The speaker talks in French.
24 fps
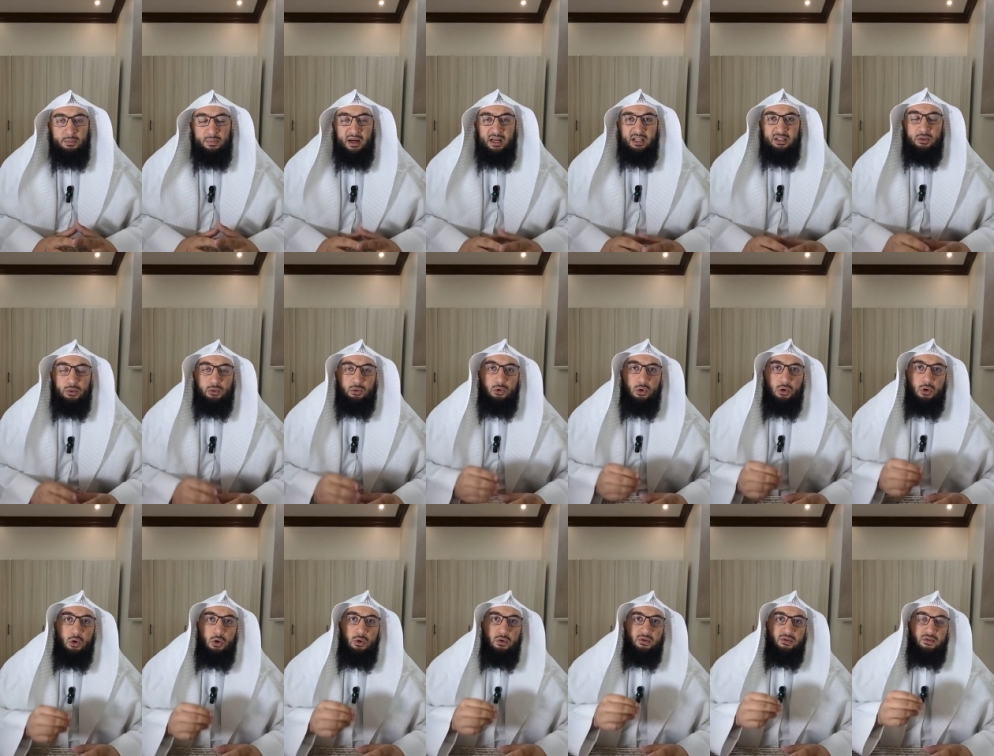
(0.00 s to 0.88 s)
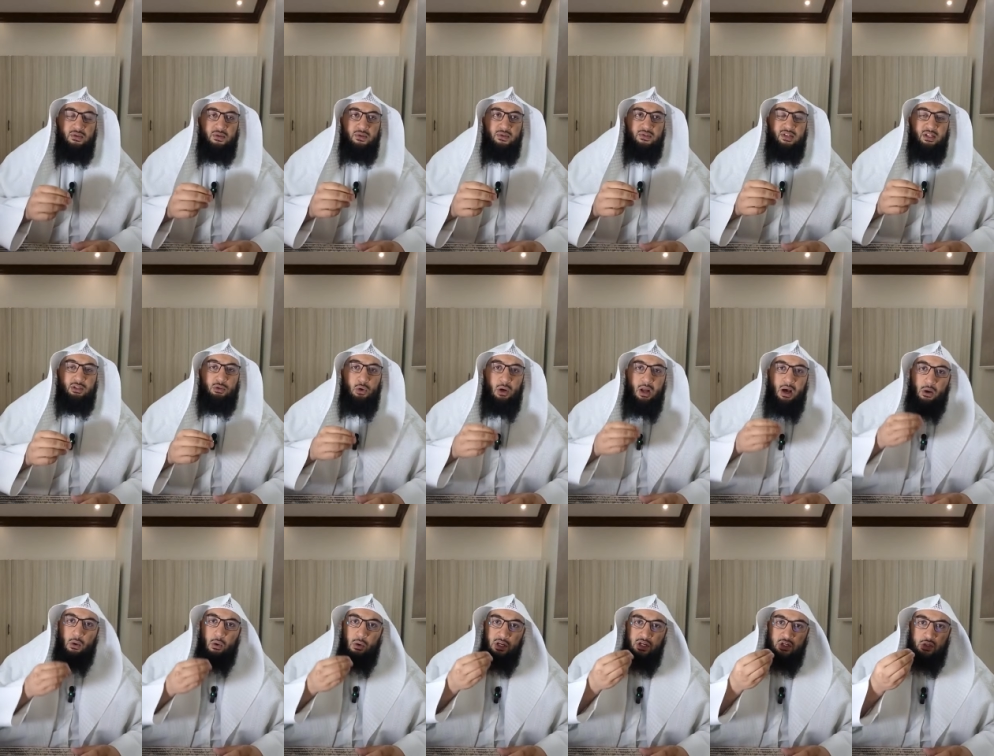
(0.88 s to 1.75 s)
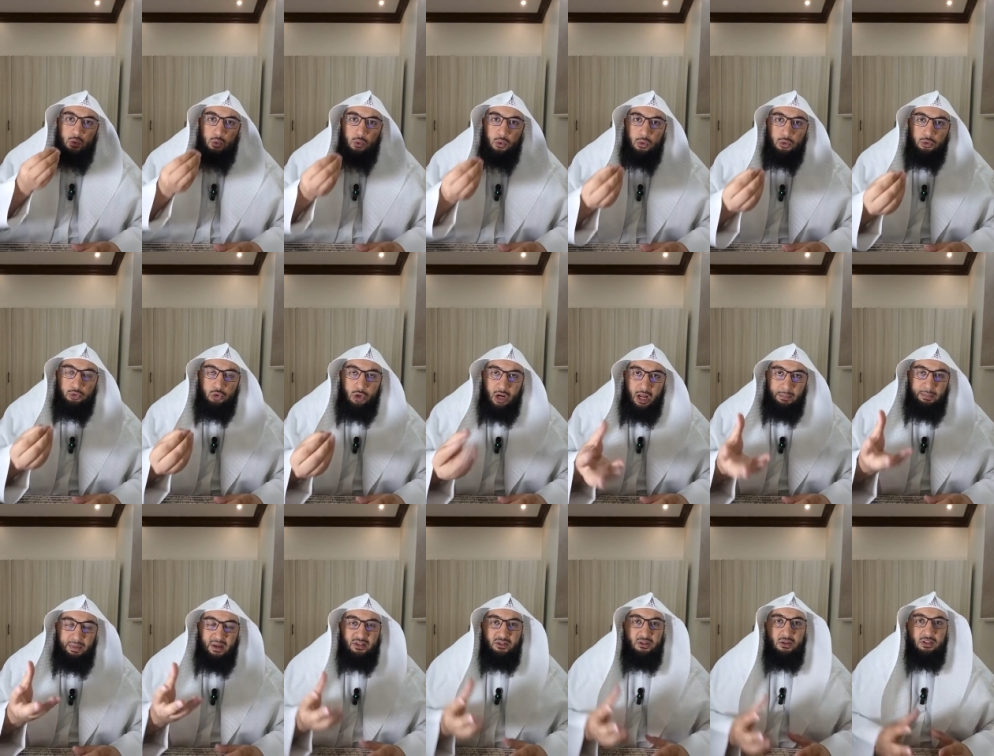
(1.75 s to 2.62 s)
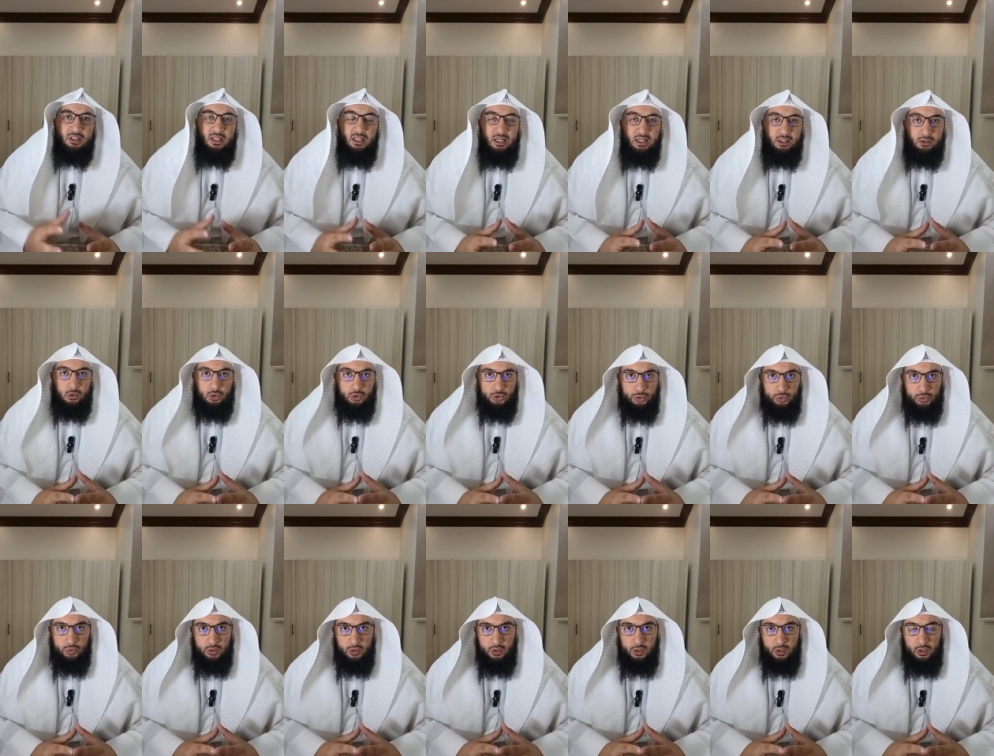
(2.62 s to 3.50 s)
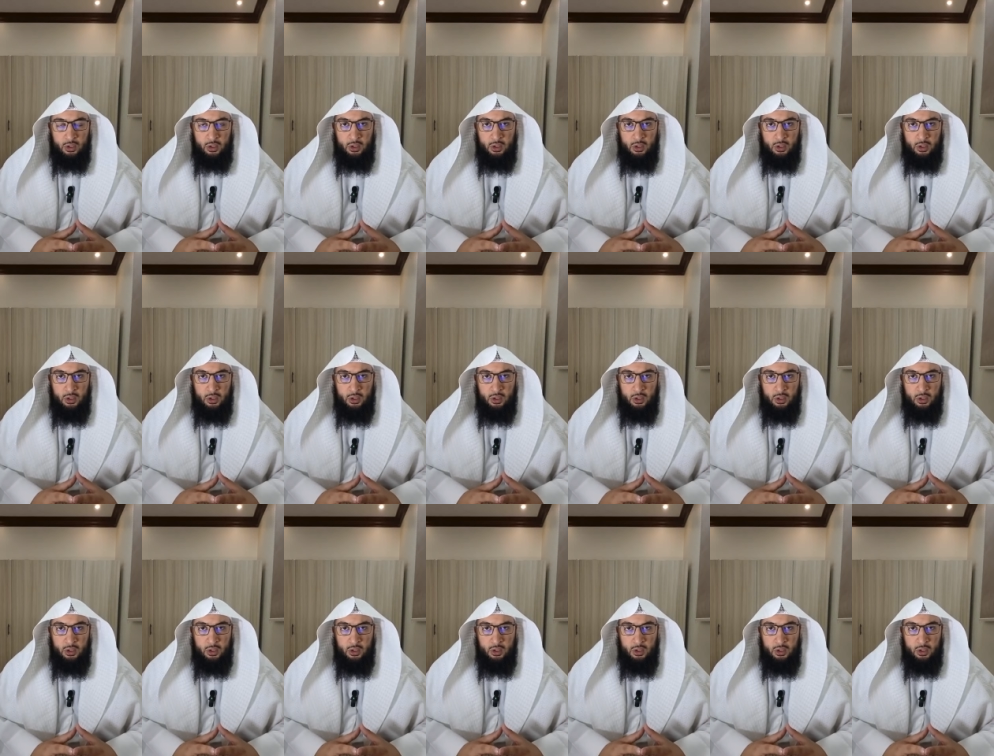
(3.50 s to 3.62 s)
Parce que c'est de la religion de la personne qu'il est en jeu.